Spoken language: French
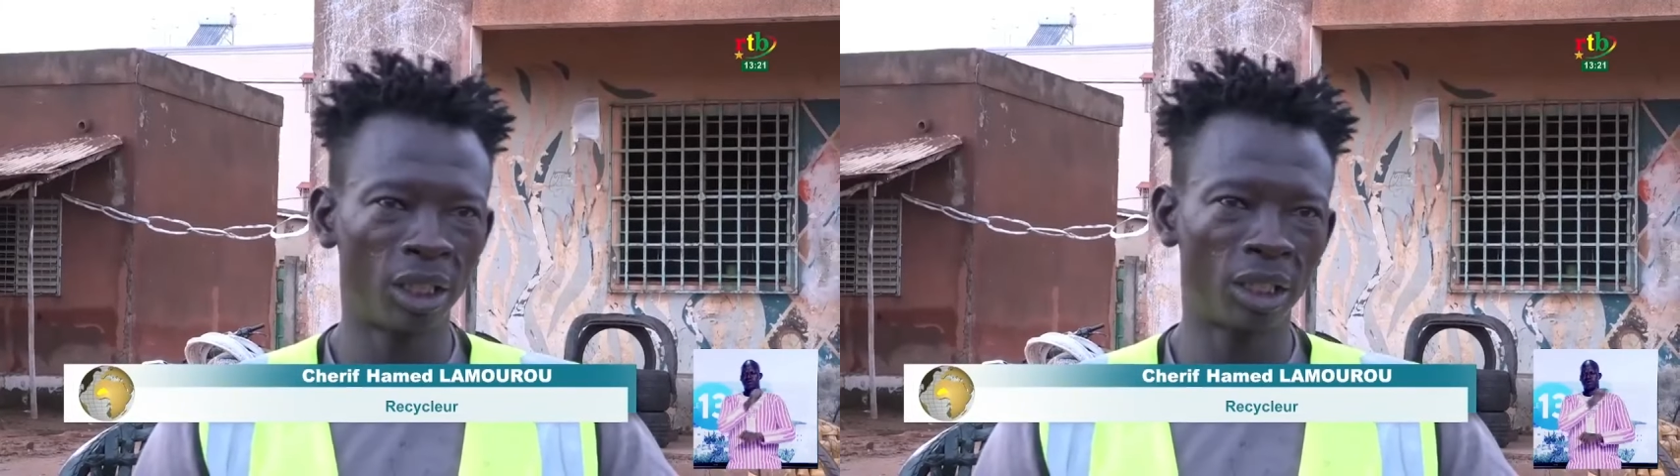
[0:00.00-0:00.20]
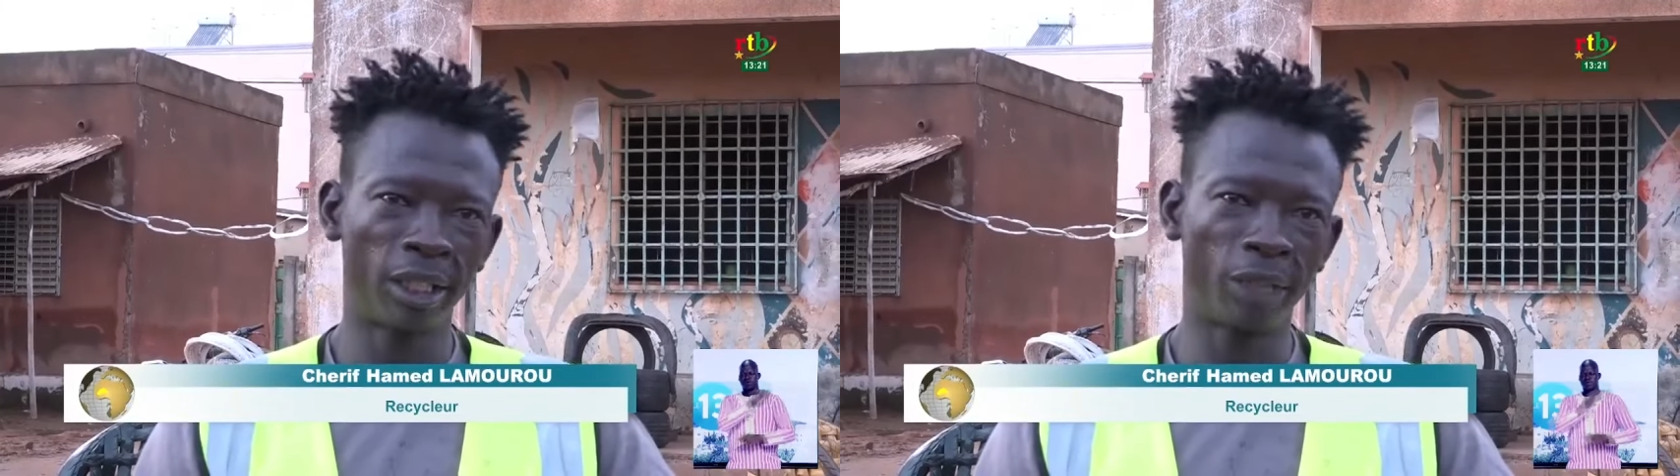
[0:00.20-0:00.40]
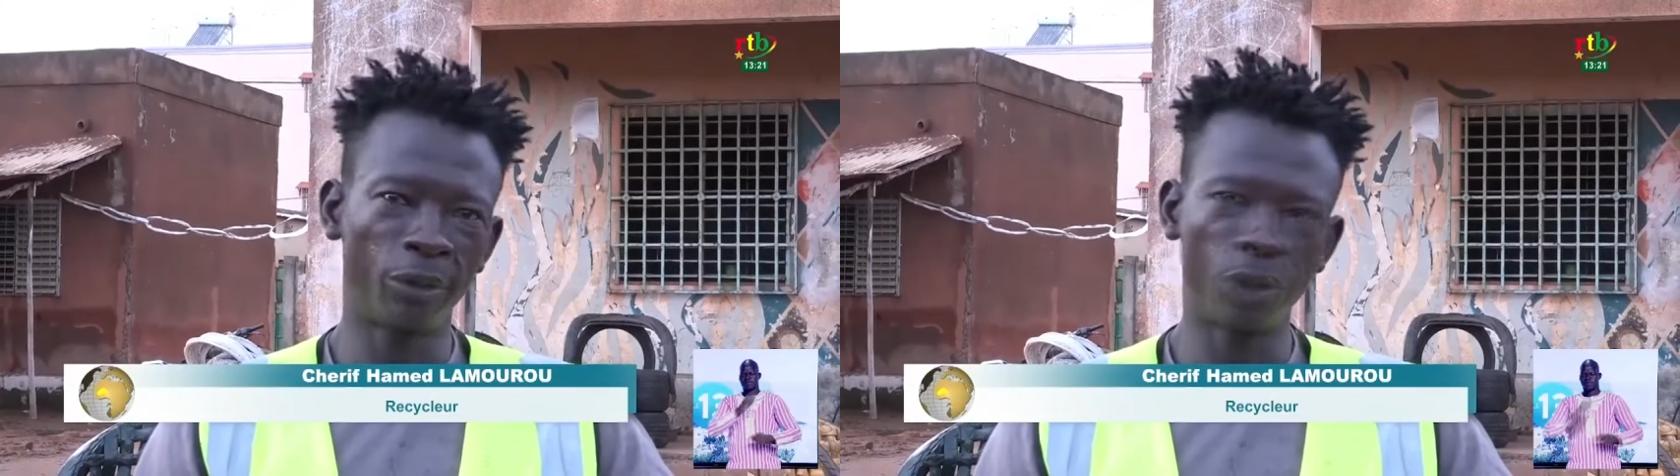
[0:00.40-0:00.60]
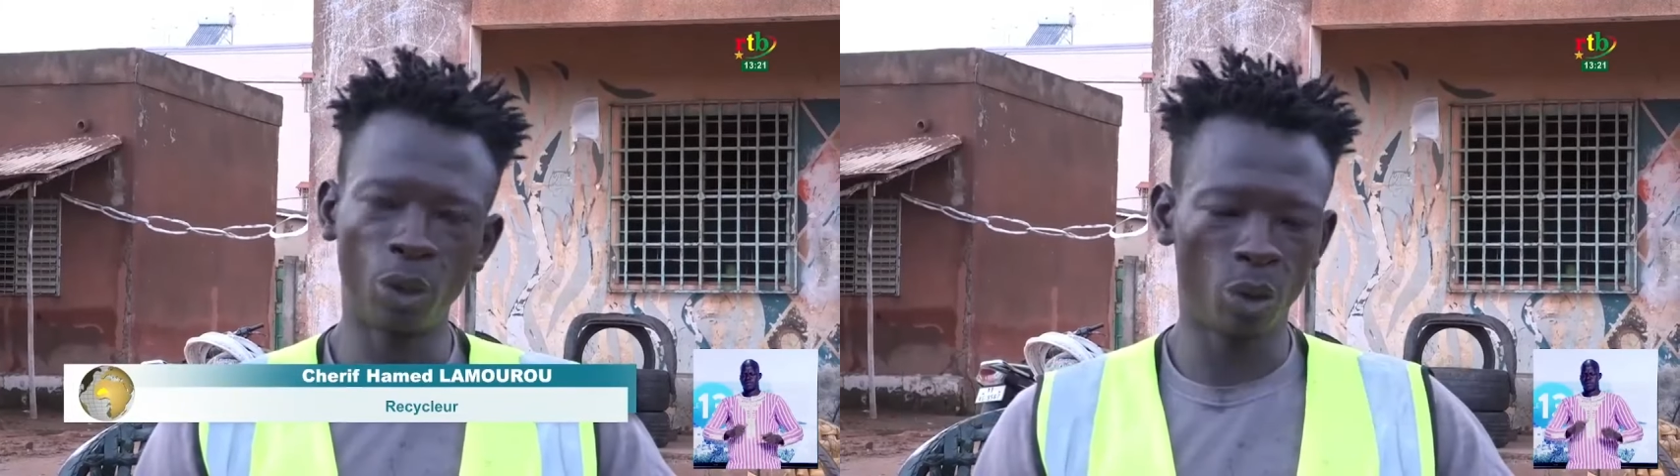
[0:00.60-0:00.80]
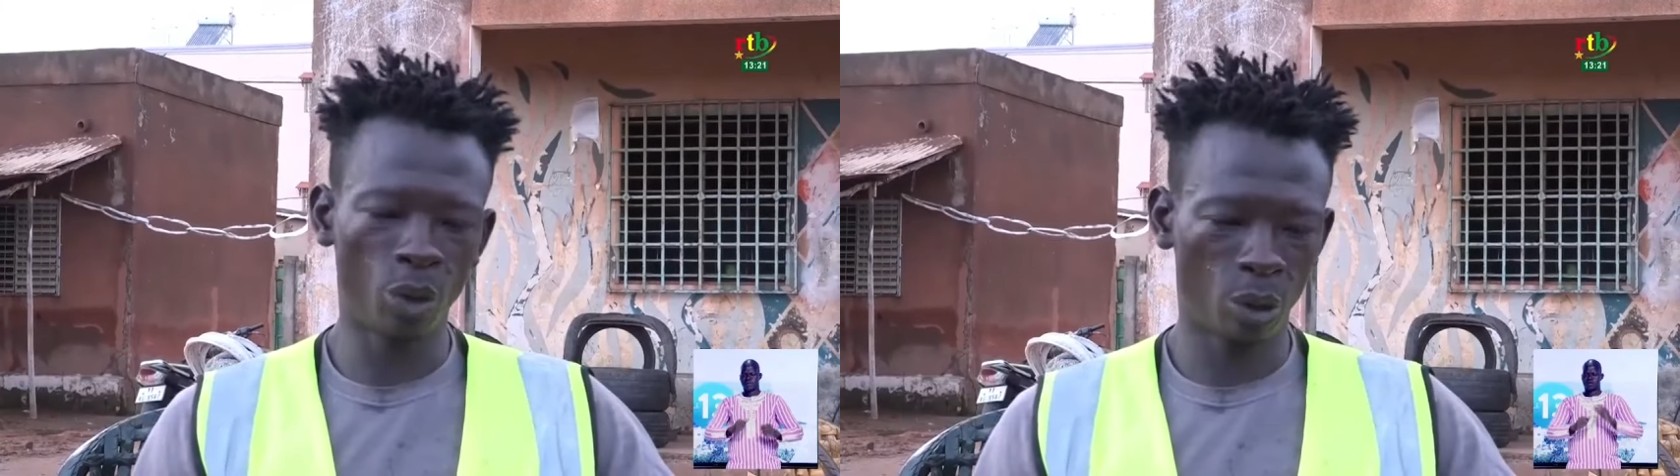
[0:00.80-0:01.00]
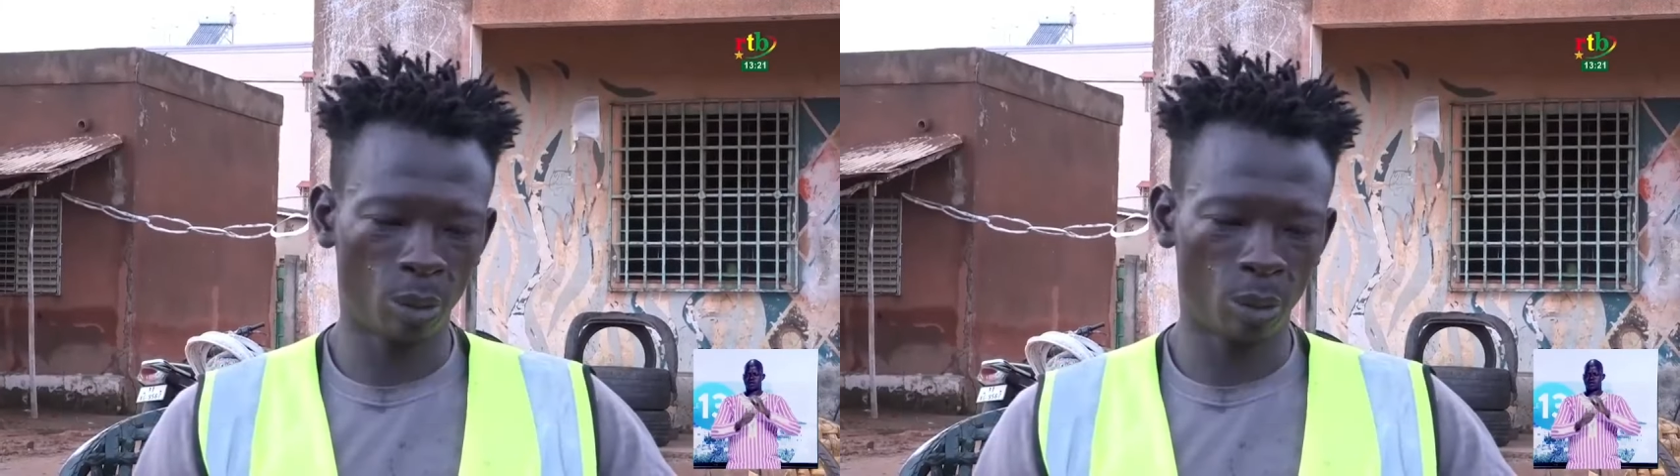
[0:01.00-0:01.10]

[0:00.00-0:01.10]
qui est venue